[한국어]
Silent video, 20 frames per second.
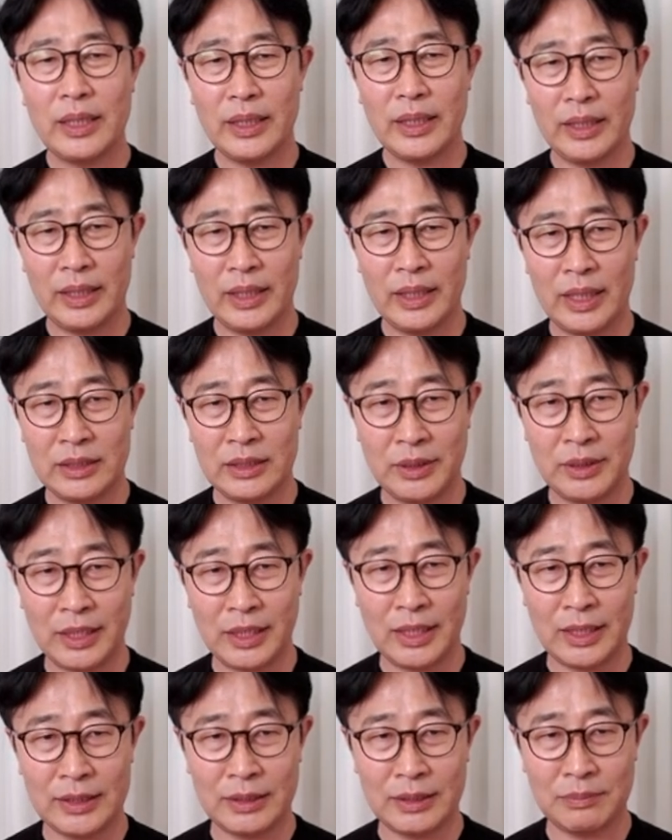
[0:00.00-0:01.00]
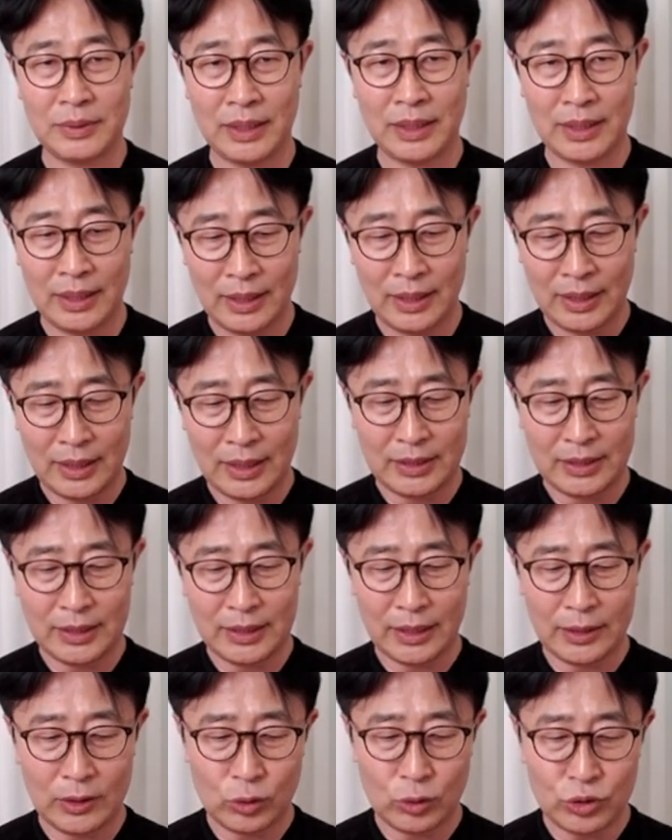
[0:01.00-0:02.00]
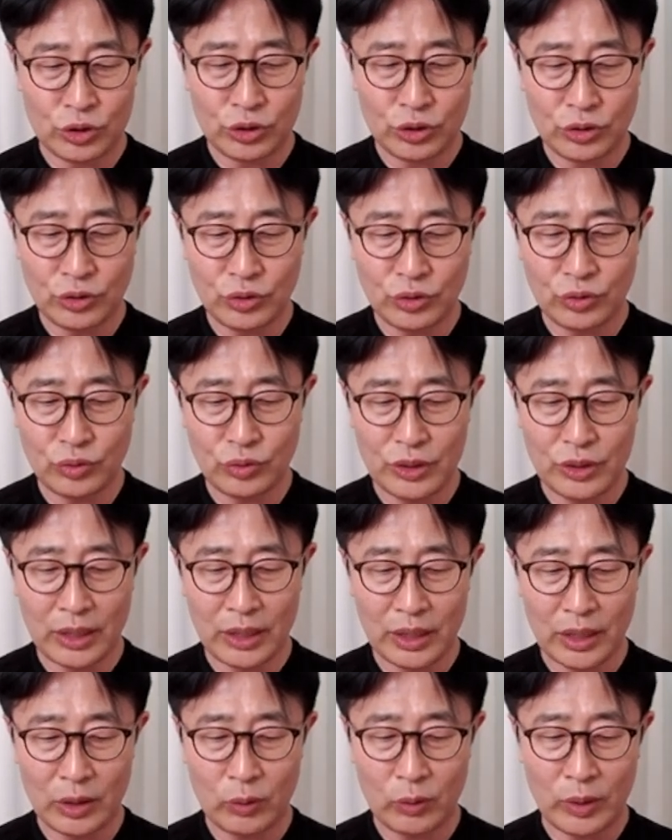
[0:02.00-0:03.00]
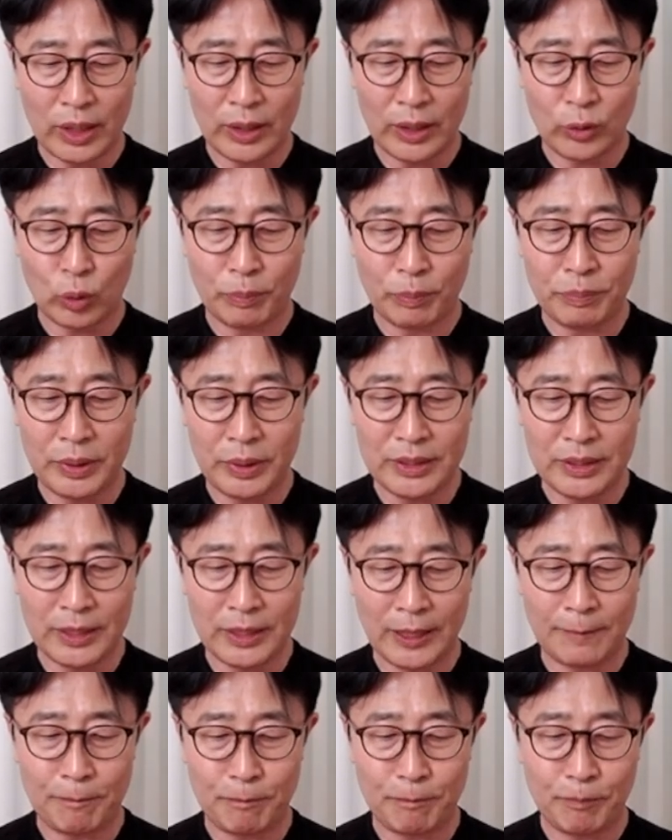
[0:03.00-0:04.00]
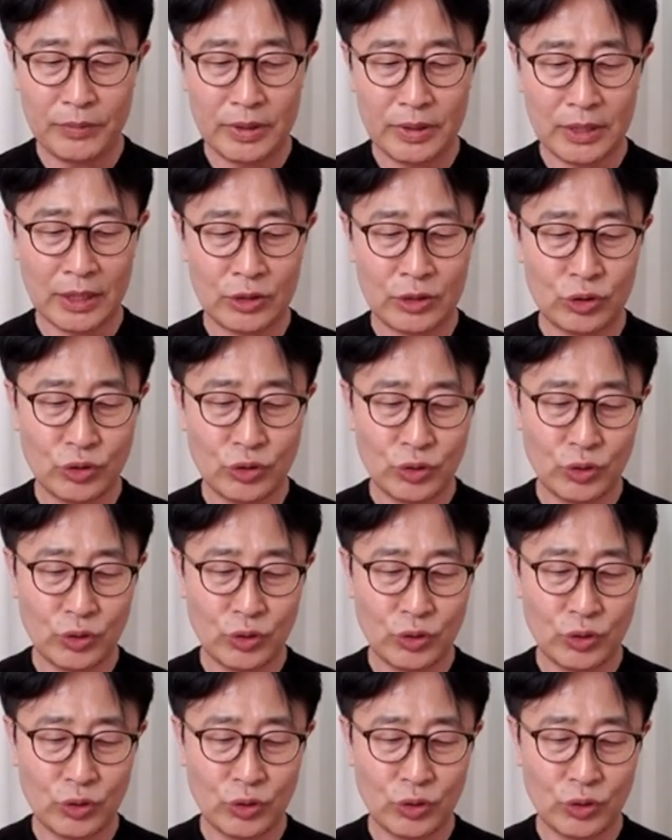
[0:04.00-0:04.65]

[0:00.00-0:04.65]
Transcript: 이해하시면 될 것 같습니다 자 그리고 충수 제한과 높이 제한 자 충수